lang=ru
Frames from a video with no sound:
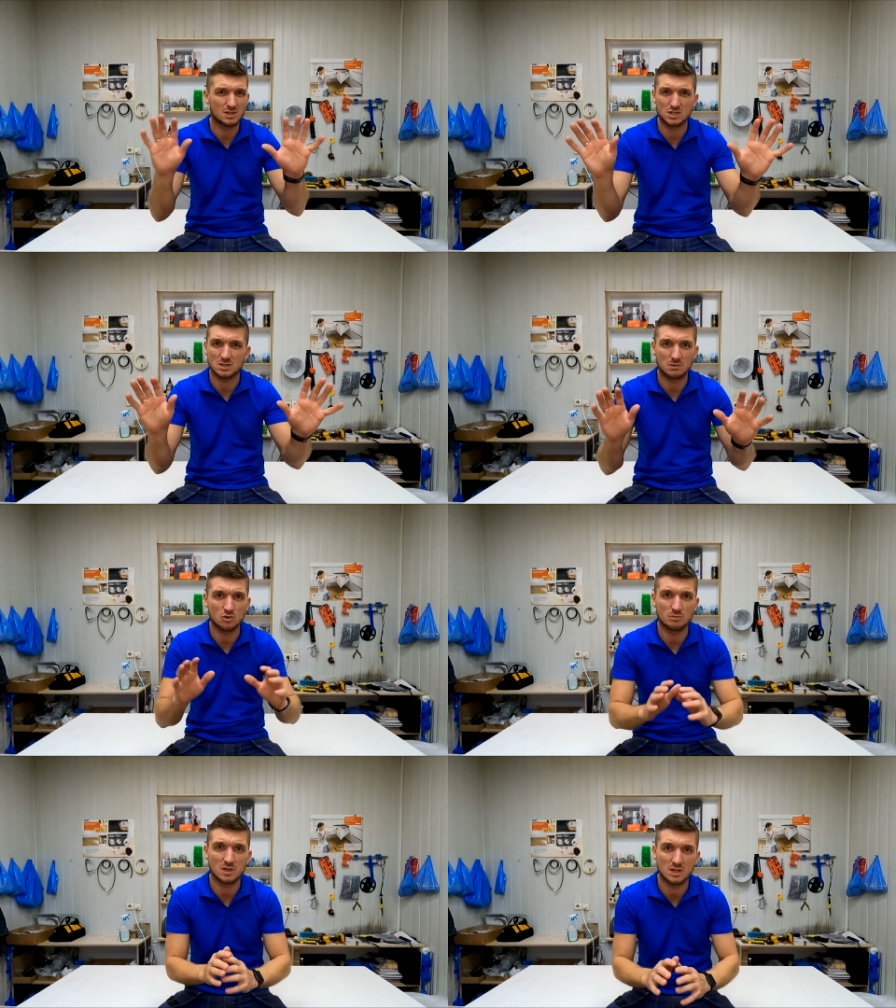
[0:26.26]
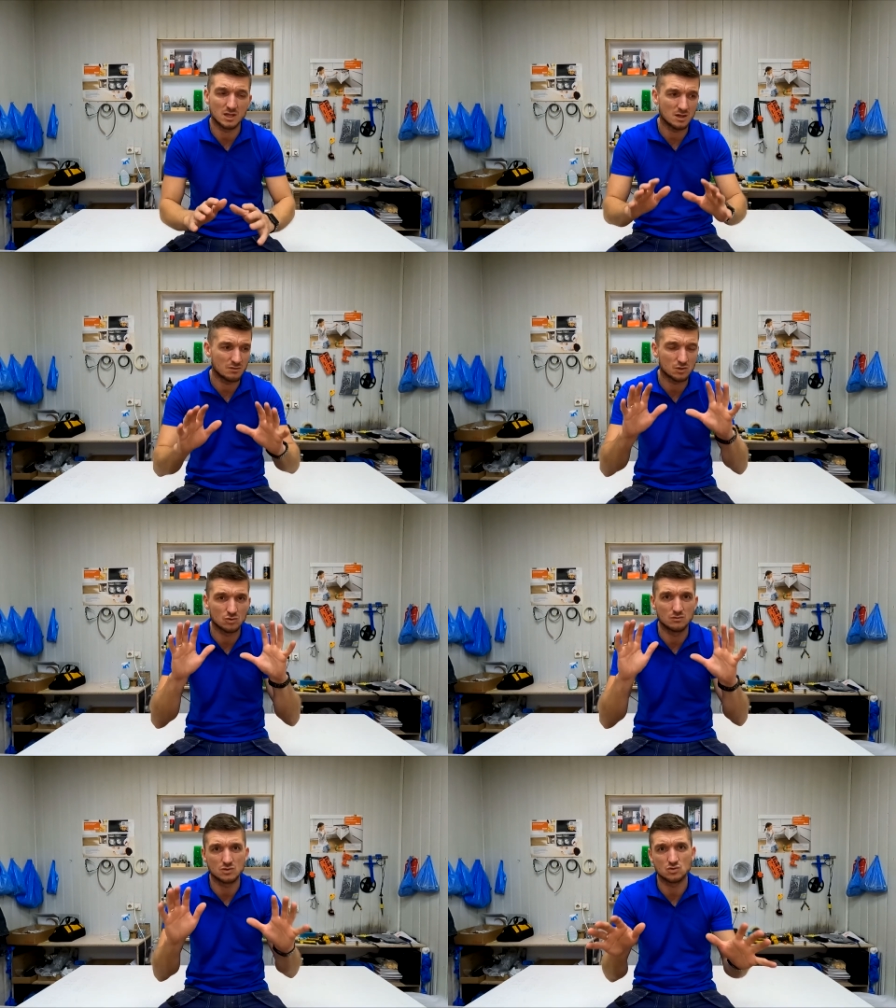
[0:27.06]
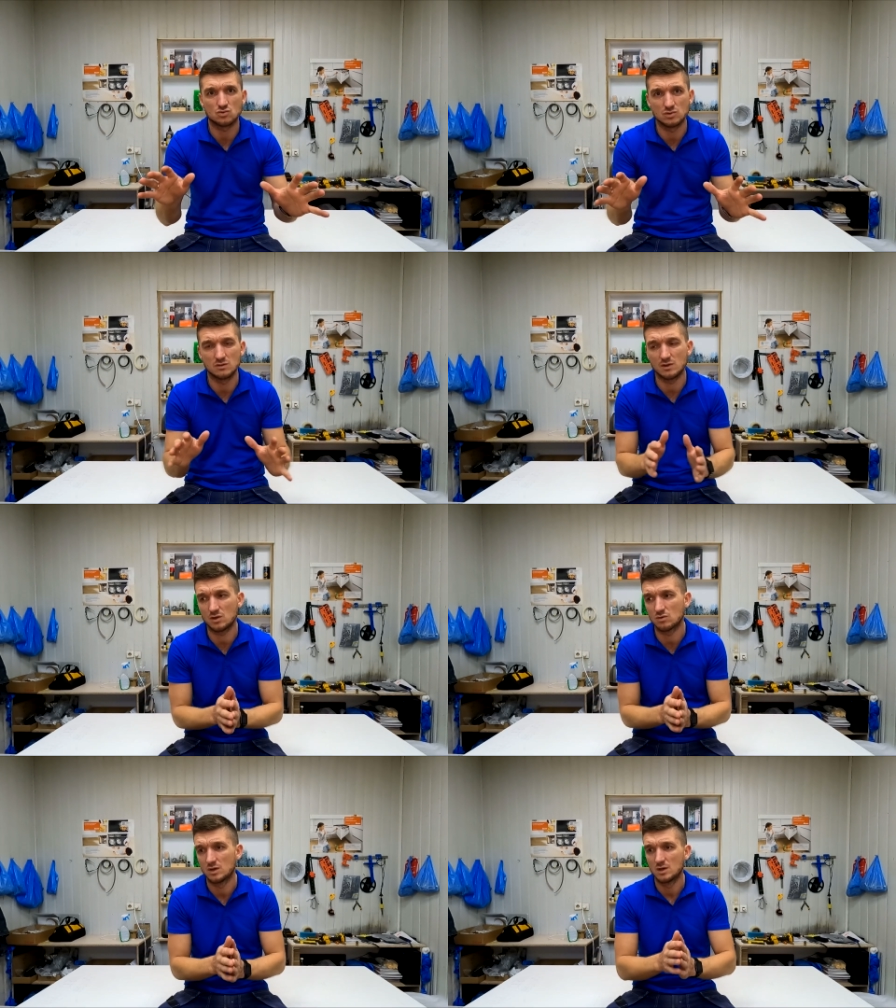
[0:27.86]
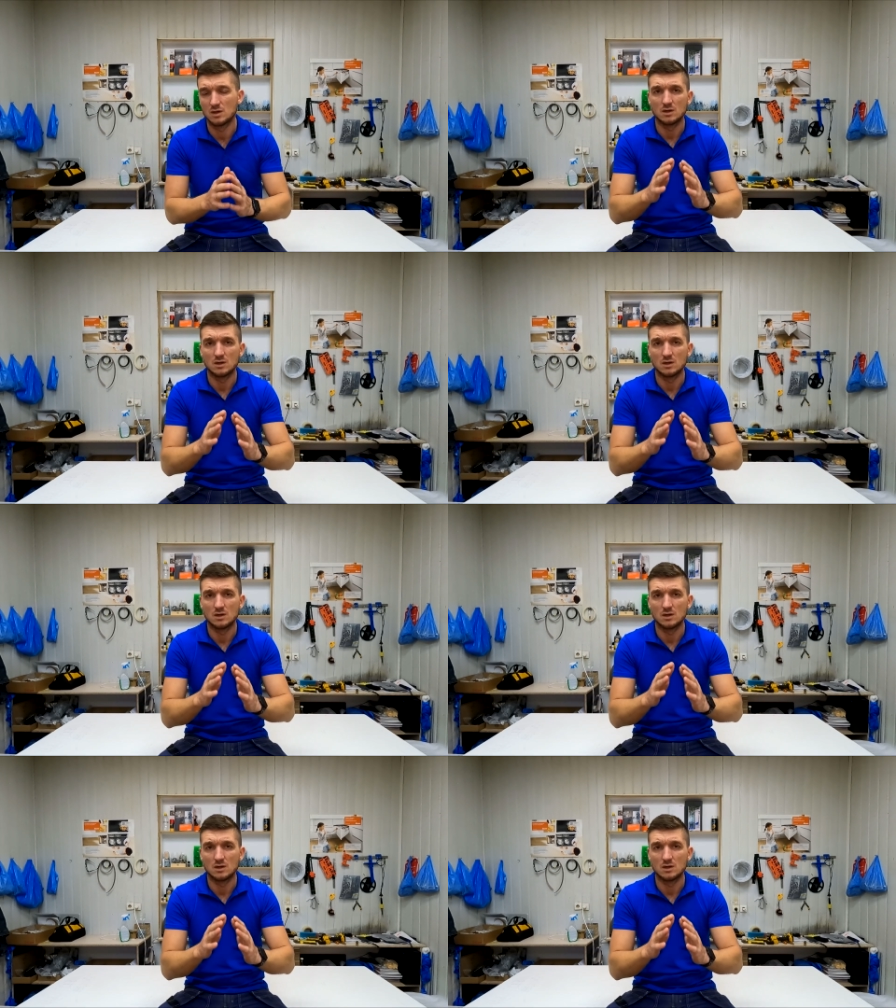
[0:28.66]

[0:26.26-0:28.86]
лично мое мнение, я в эту движуху не верю,